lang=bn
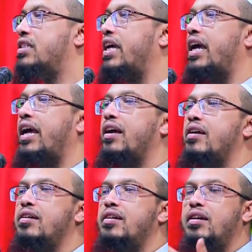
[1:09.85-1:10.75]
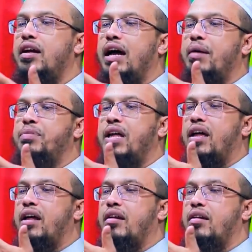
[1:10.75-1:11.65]
যে
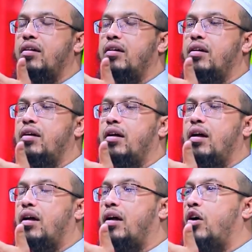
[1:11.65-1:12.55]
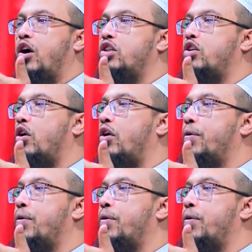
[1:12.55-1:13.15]
আপনার হয়তো